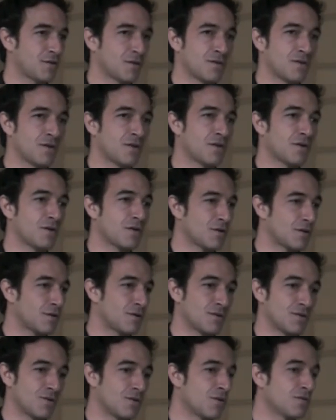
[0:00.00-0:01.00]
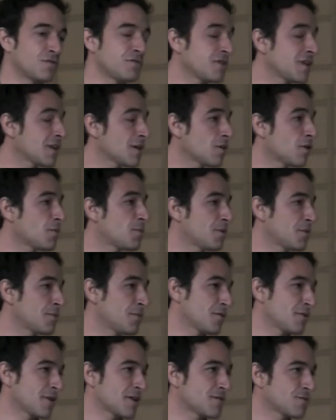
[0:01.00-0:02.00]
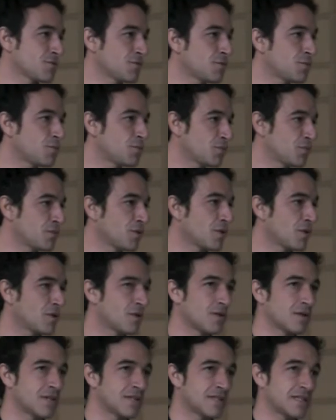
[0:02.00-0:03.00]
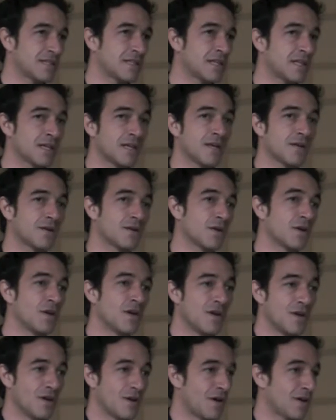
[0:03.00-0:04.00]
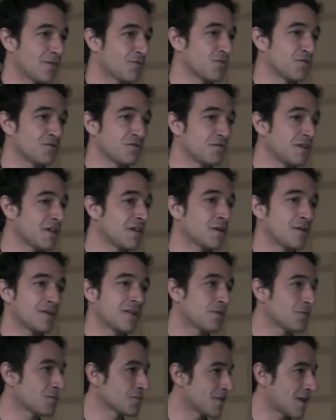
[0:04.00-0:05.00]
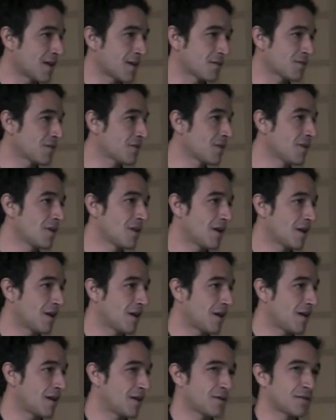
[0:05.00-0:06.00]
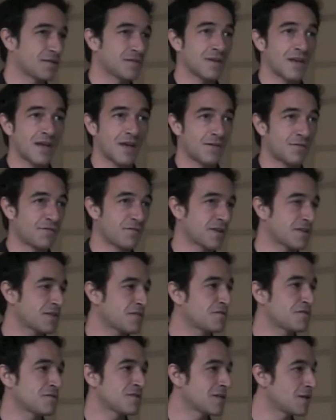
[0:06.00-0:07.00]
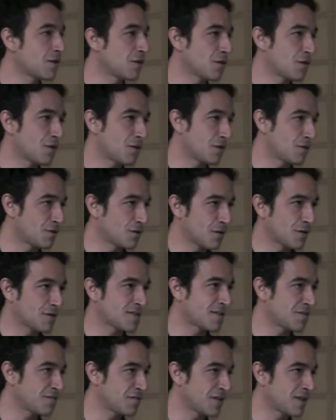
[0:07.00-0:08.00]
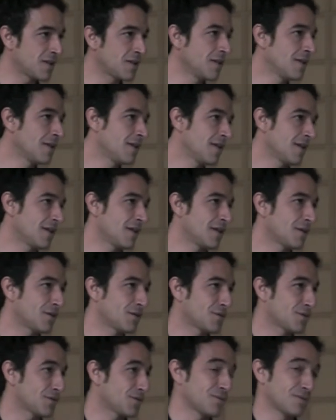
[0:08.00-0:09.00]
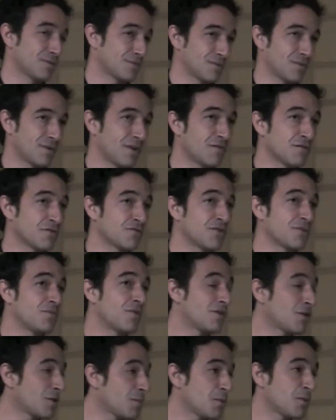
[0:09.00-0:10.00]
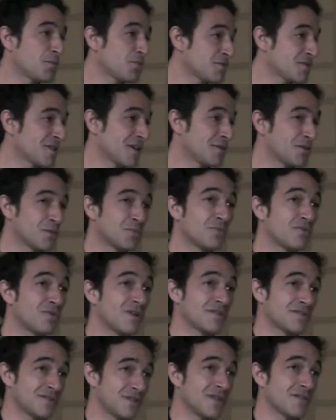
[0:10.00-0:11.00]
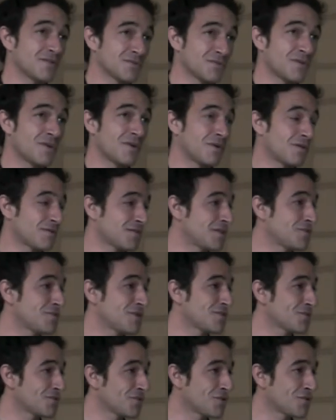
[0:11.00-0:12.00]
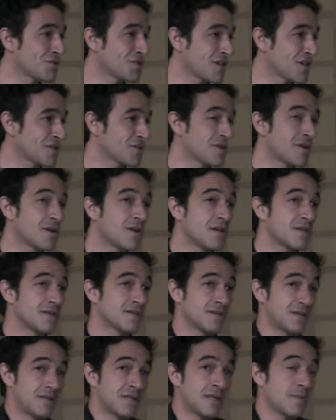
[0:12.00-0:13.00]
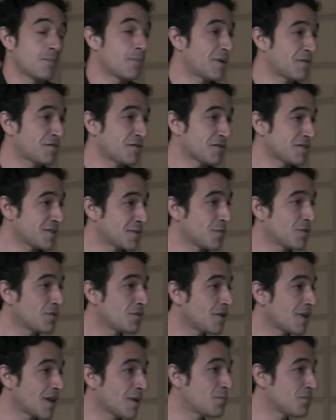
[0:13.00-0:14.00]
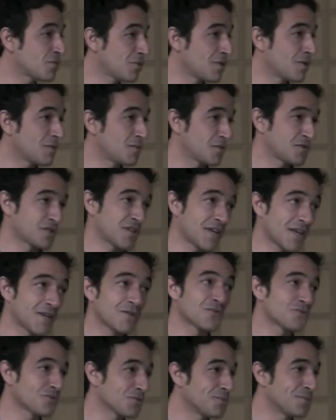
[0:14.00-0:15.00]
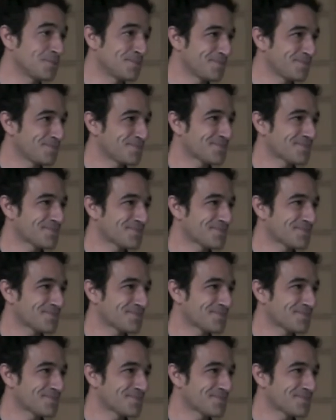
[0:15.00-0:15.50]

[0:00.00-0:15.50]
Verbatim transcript: leur, ouvrir leur propre réseau pour les aider à trouver des contacts, à, faire diffuser leur, leur CV et éventuellement à leur proposer un emploi s'ils sont en situation de recherche, ce qui n'est pas forcément le cas pour, chacun d'entre eux.